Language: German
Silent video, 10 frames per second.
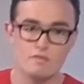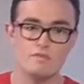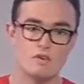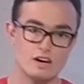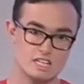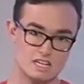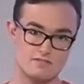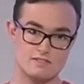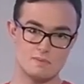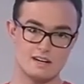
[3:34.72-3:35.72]
dem
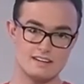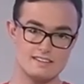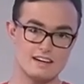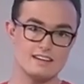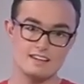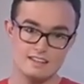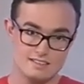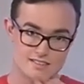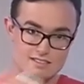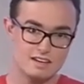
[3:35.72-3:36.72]
Freundschaftsbereich. Ja, ich hätte
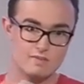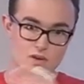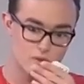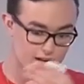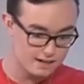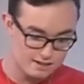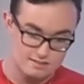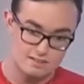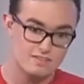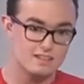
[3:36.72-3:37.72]
jetzt gesagt, wenn du keinen hättest,
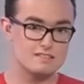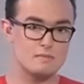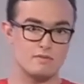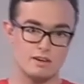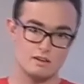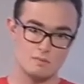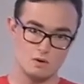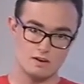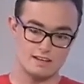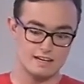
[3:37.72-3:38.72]
dann wäre das die perfekte mhm.
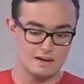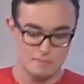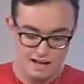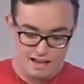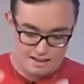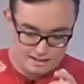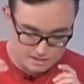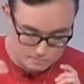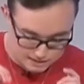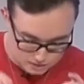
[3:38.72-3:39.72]
Möglichkeit. Aber hier
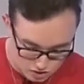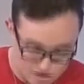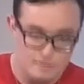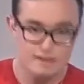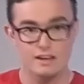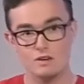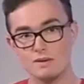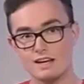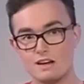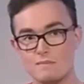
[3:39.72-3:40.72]
liegt mir eine tolle Begegnung
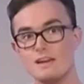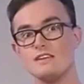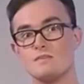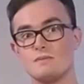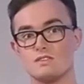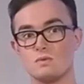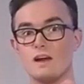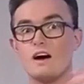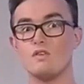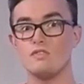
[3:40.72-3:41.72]
mit einer männlichen Person
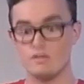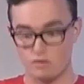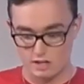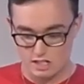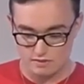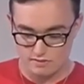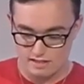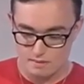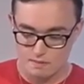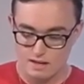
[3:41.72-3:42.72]
auf der
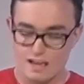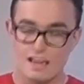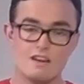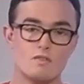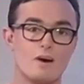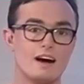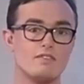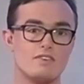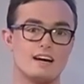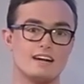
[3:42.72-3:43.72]
Freundschaftsebene, wo
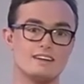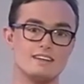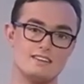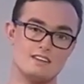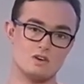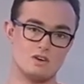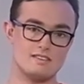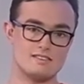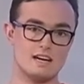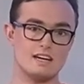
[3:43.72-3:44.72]
einfach eine richtig tolle
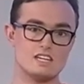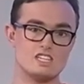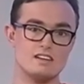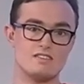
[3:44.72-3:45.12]
Zeit ansteht,